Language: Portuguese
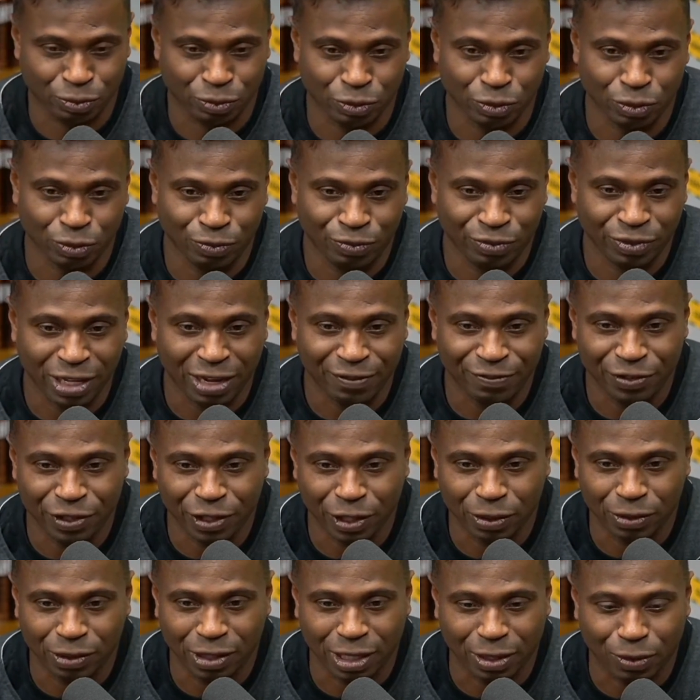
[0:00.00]
no, na
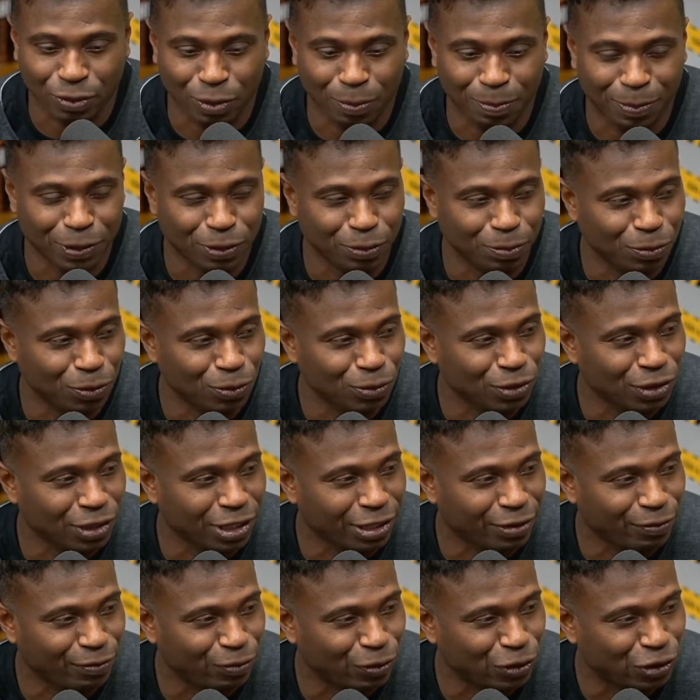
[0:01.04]
final da Copa do Mundo,
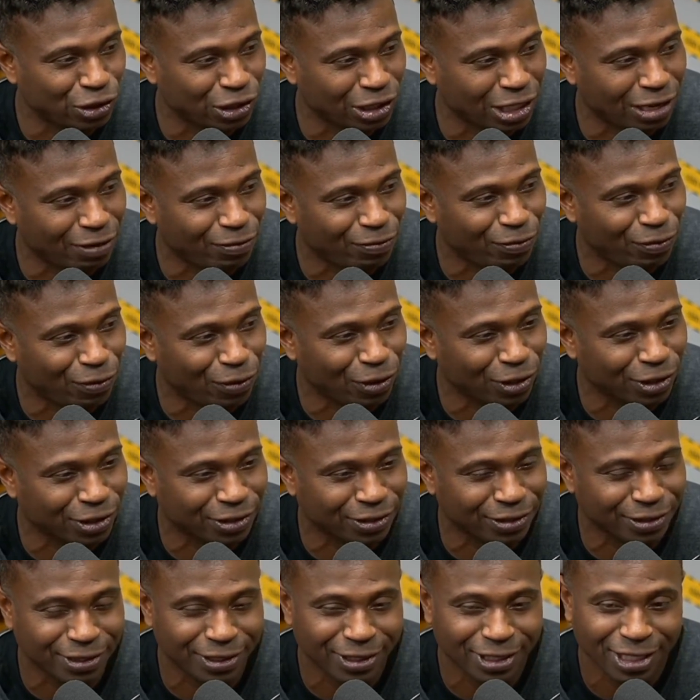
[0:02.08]
né? Que foi tirar
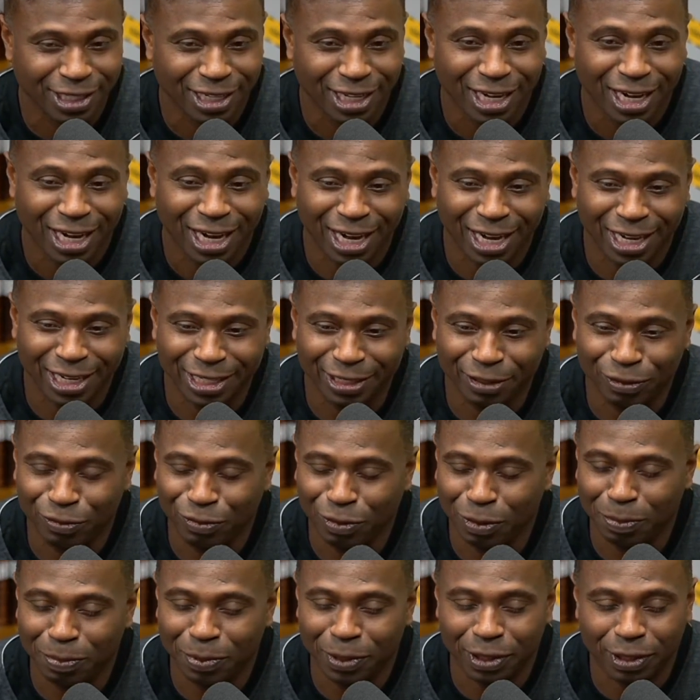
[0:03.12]
foto. Aí
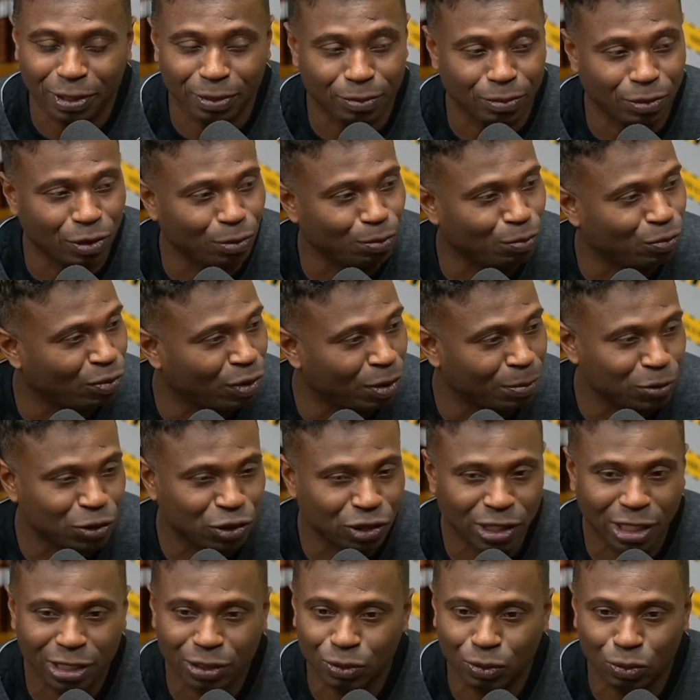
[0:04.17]
o Vampeta,
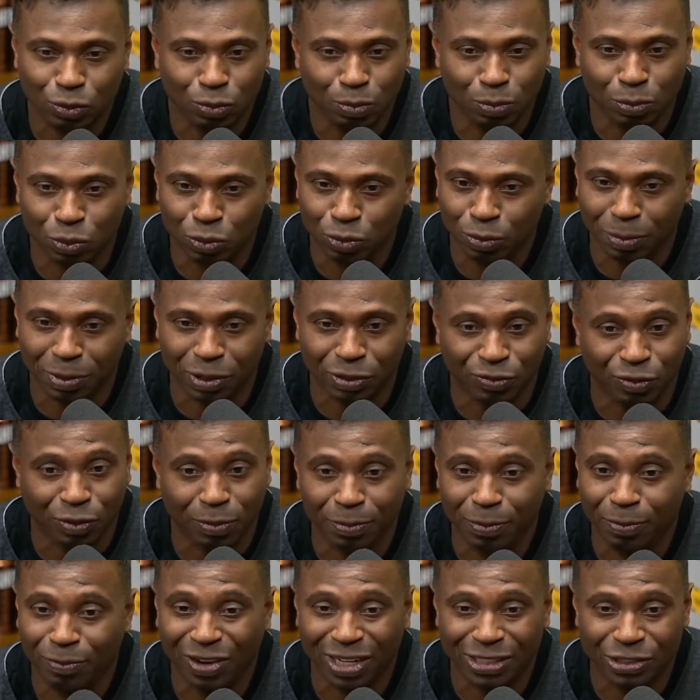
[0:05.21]
vamos tirar todo mundo, mano.
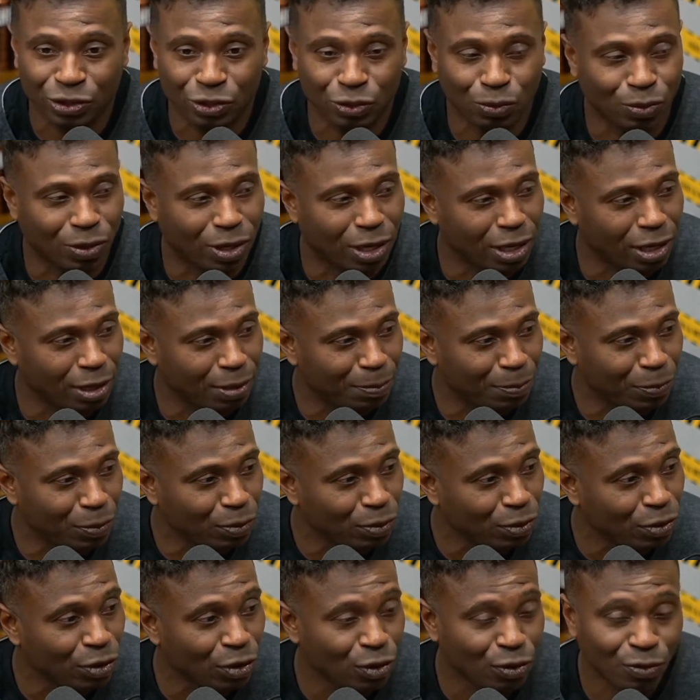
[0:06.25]
Vamos invadir o
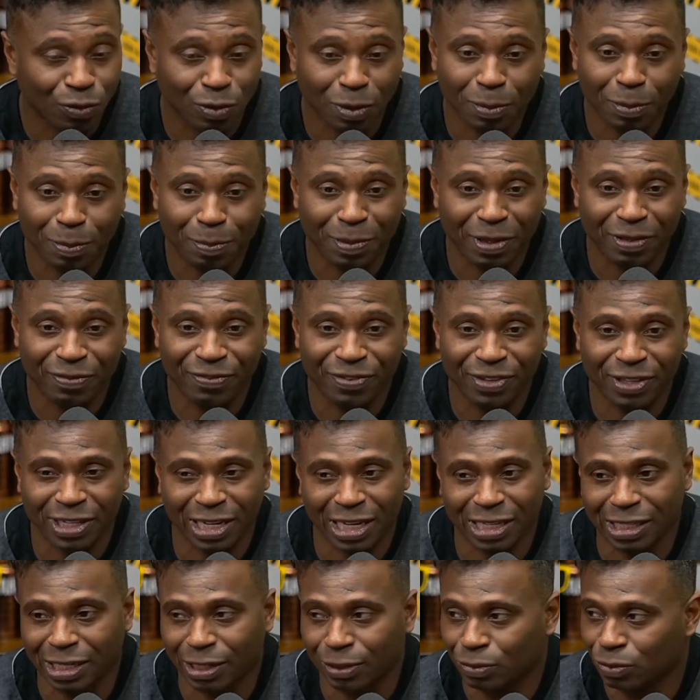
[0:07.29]
campo, vamos
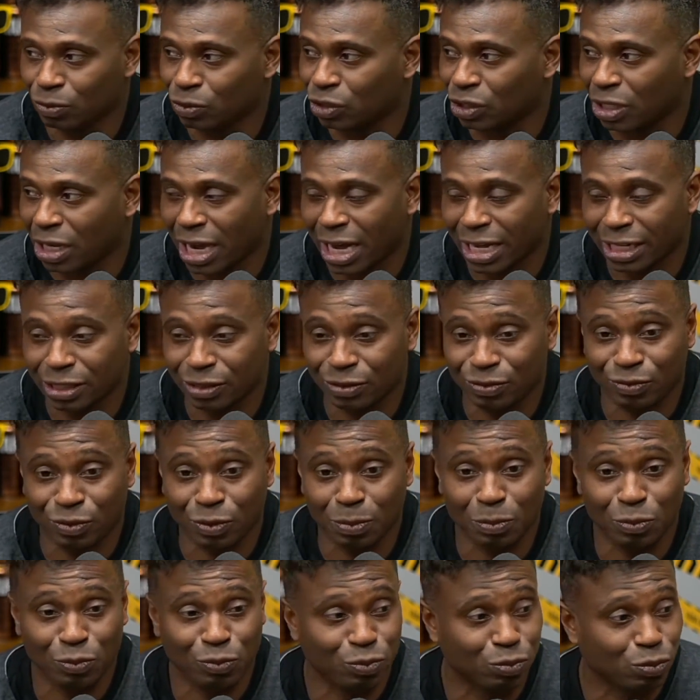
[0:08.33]
perfilar lá com os caras,
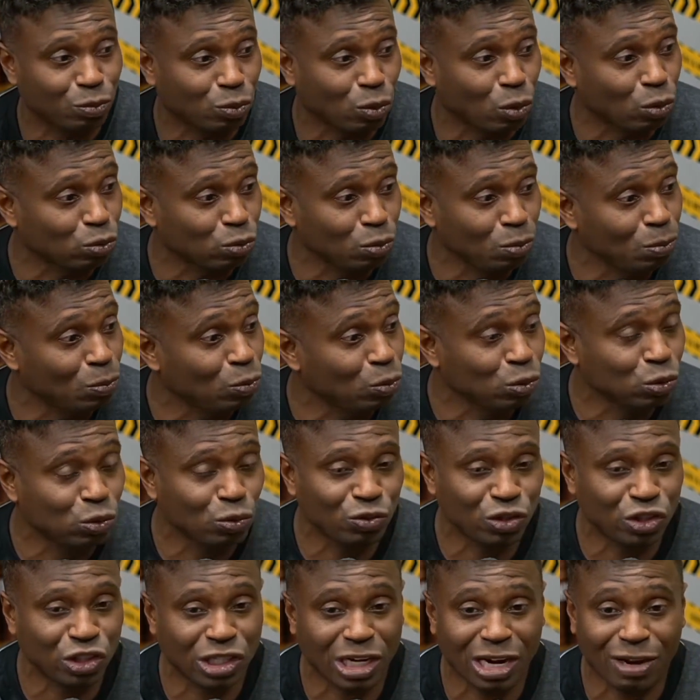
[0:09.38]
vamos todo porque...
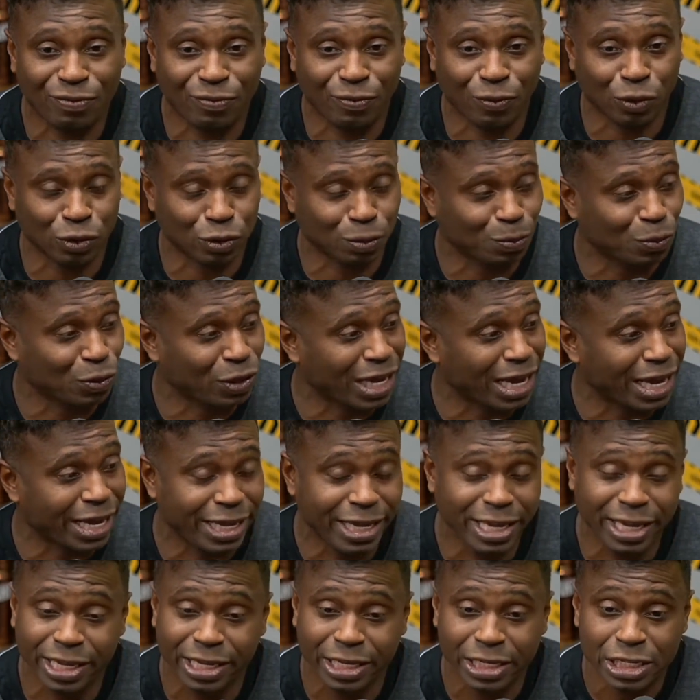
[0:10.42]
mundo tirar foto, porque
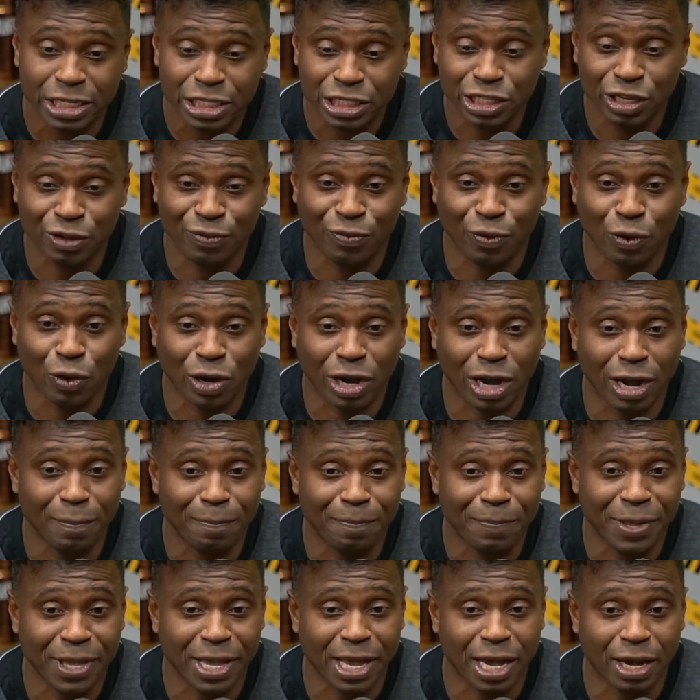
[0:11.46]
aí. As outras é só é, tirava
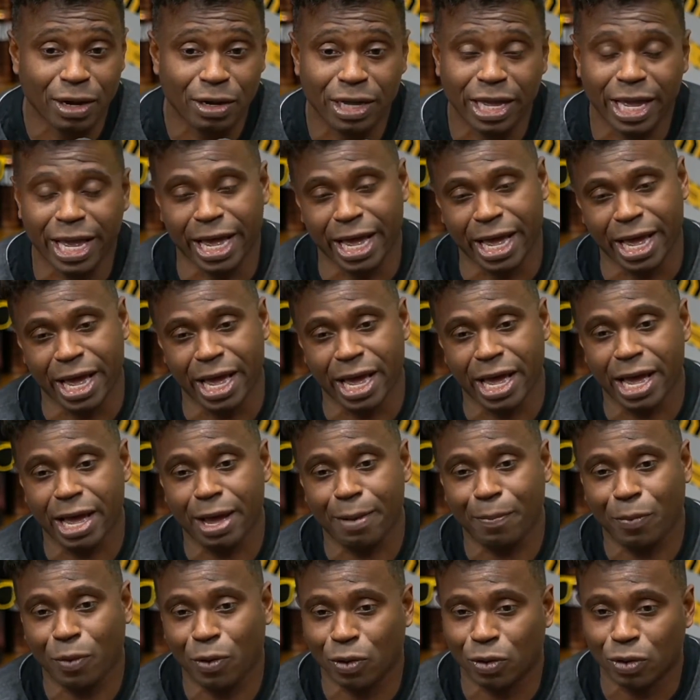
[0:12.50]
os 11? Ah, é, só
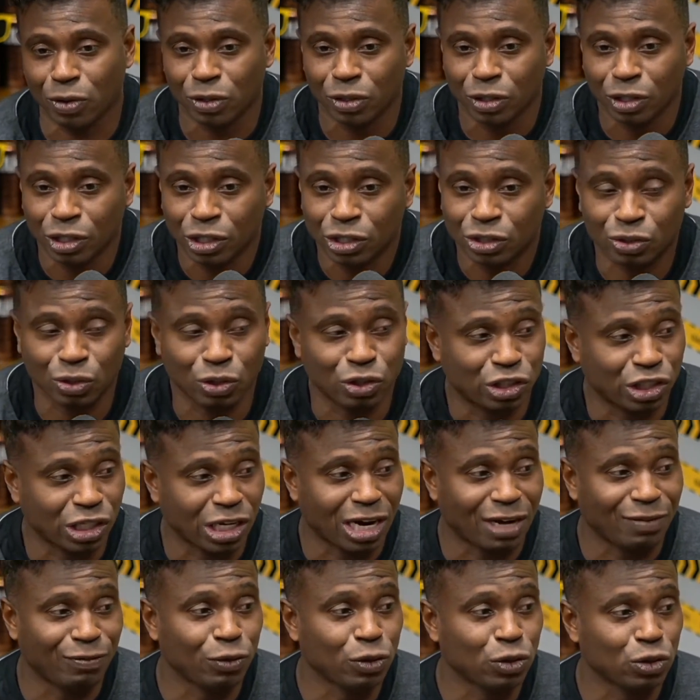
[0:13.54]
tirava os 11 e aparecia é, a
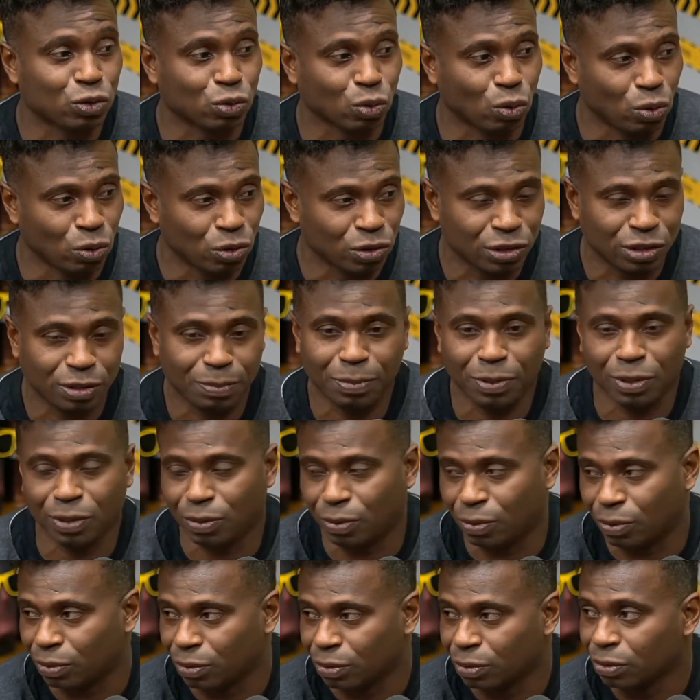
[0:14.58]
foto. É. Os 11, Ó,
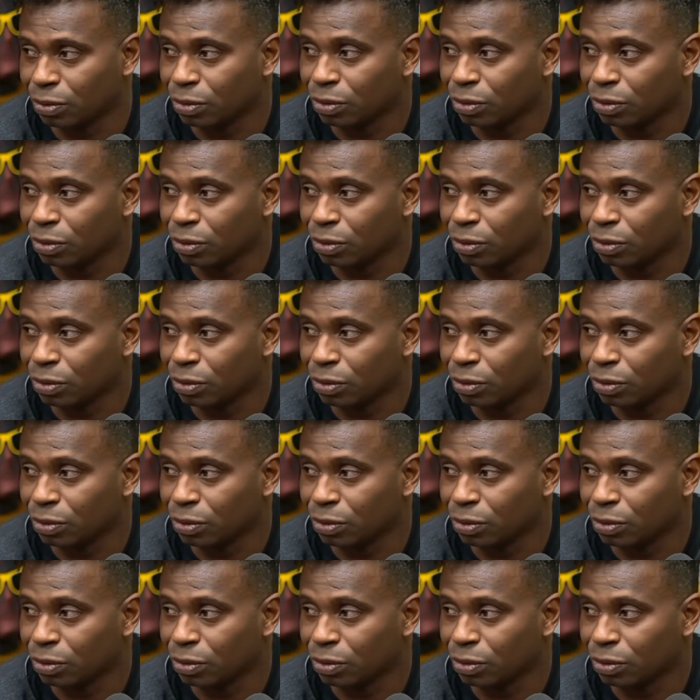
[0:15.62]
meu.